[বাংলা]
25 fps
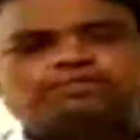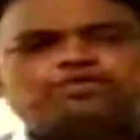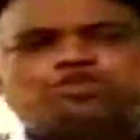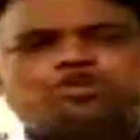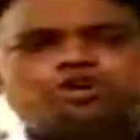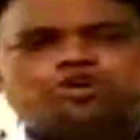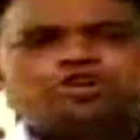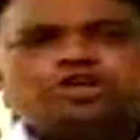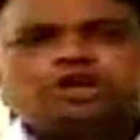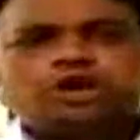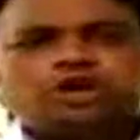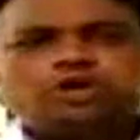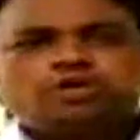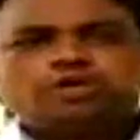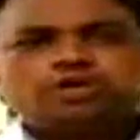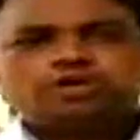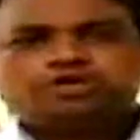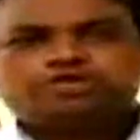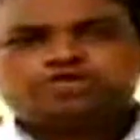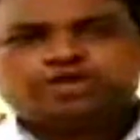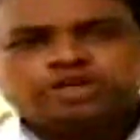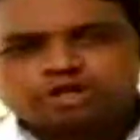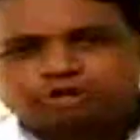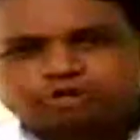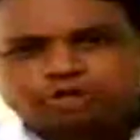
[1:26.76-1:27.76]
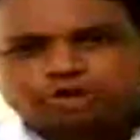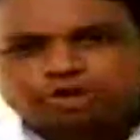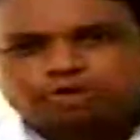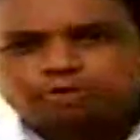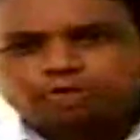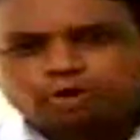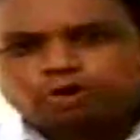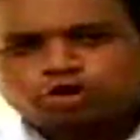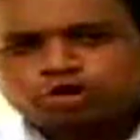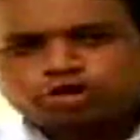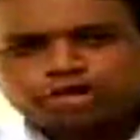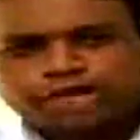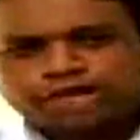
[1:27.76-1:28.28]
যদিও তৃণমূলের
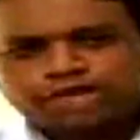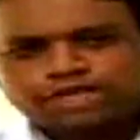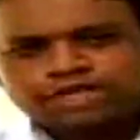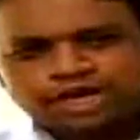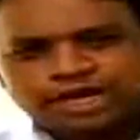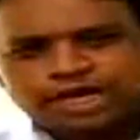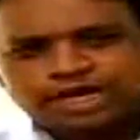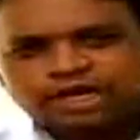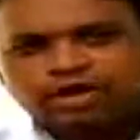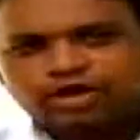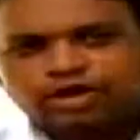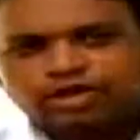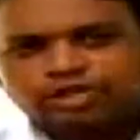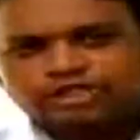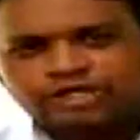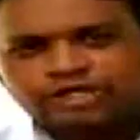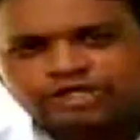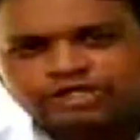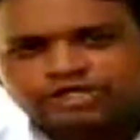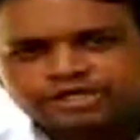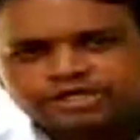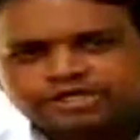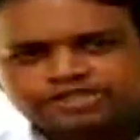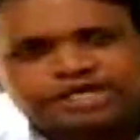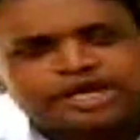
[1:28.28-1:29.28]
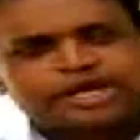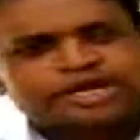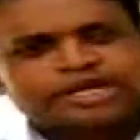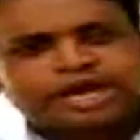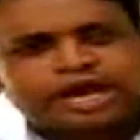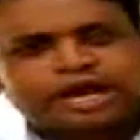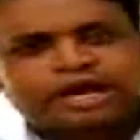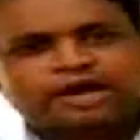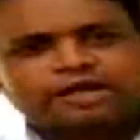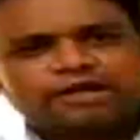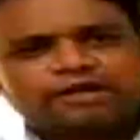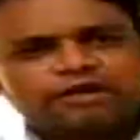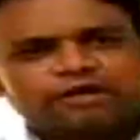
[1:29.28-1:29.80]
পক্ষ থেকে জানানো হয়েছে যে
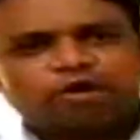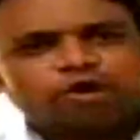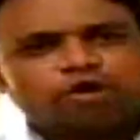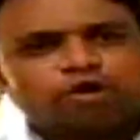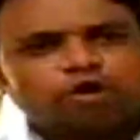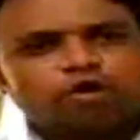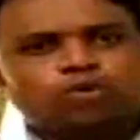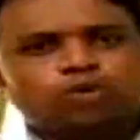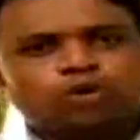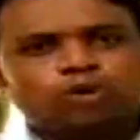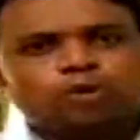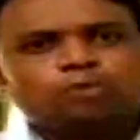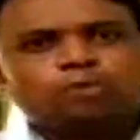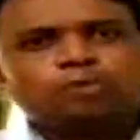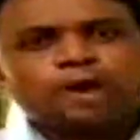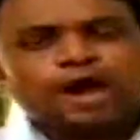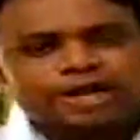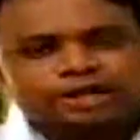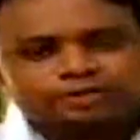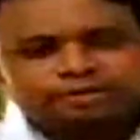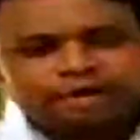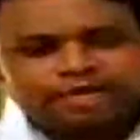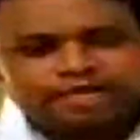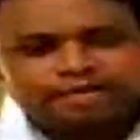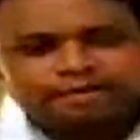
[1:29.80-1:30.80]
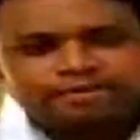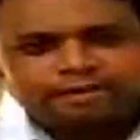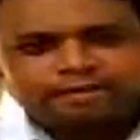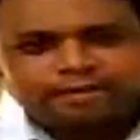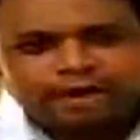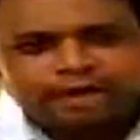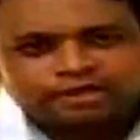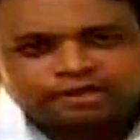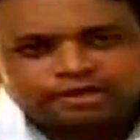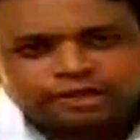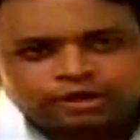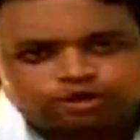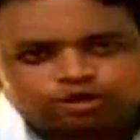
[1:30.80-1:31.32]
এটা কোনো পারিবারিক
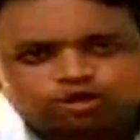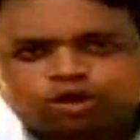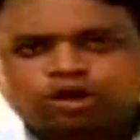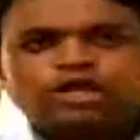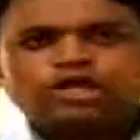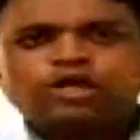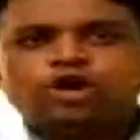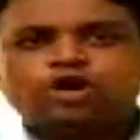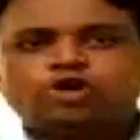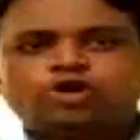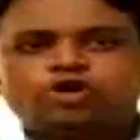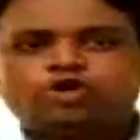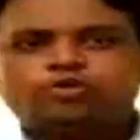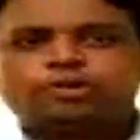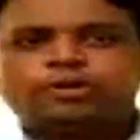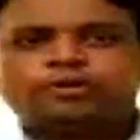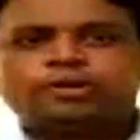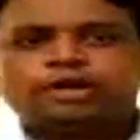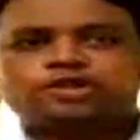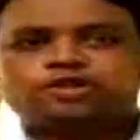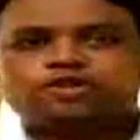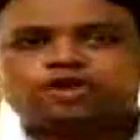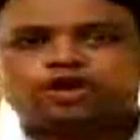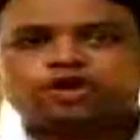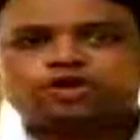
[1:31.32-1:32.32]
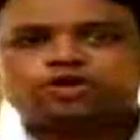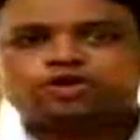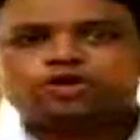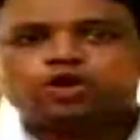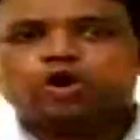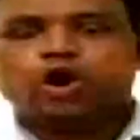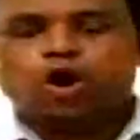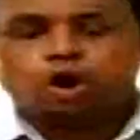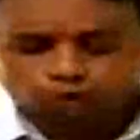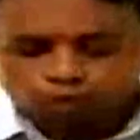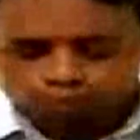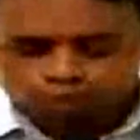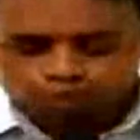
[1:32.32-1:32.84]
বিবাদ দলীয় কোনো বিবাদ নয়
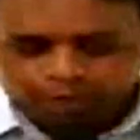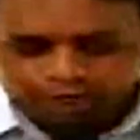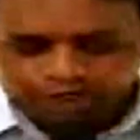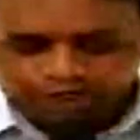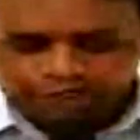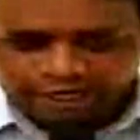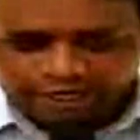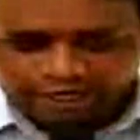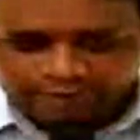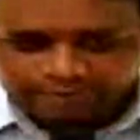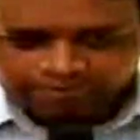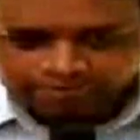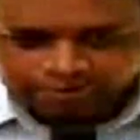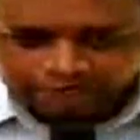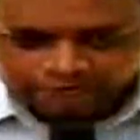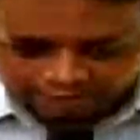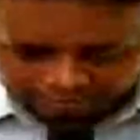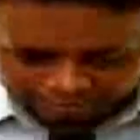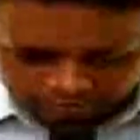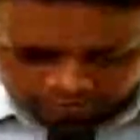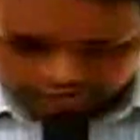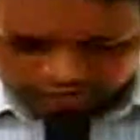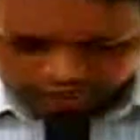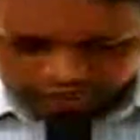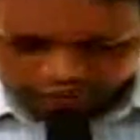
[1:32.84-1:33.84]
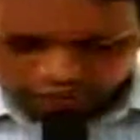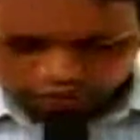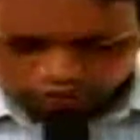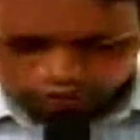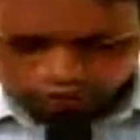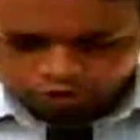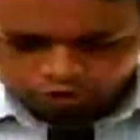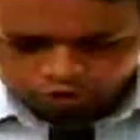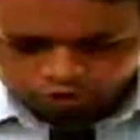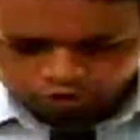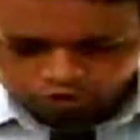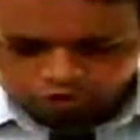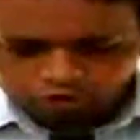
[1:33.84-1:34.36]
অরূপ পাঁজা এবিপি আনন্দ
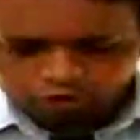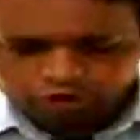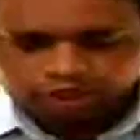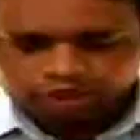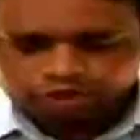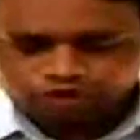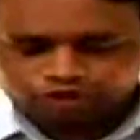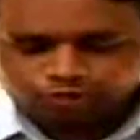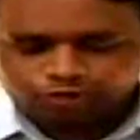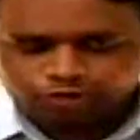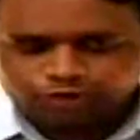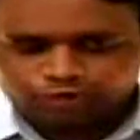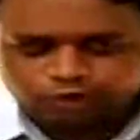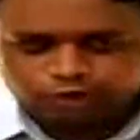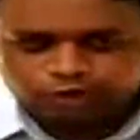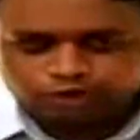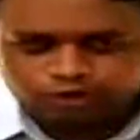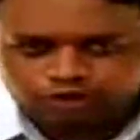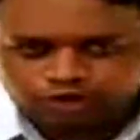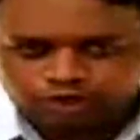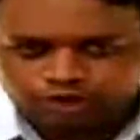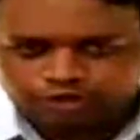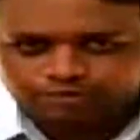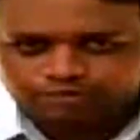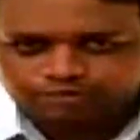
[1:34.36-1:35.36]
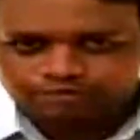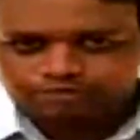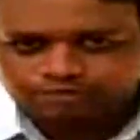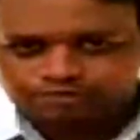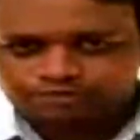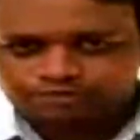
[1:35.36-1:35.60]
দক্ষিণ চব্বিশ পরগনা